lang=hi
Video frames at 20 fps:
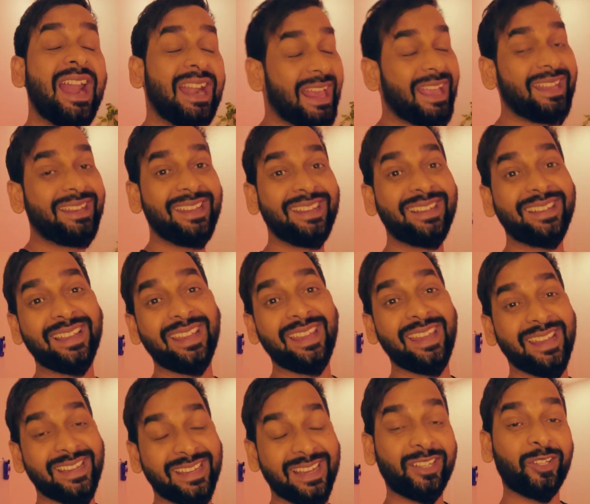एंड आई थिंक
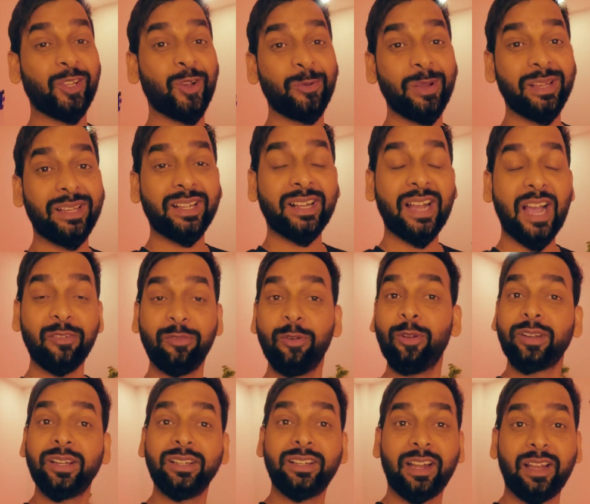एक या दो बजे तक
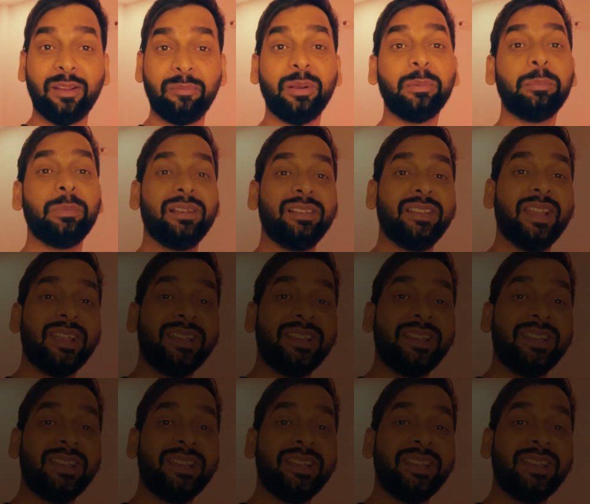आईफोन की डिलीवरी मिल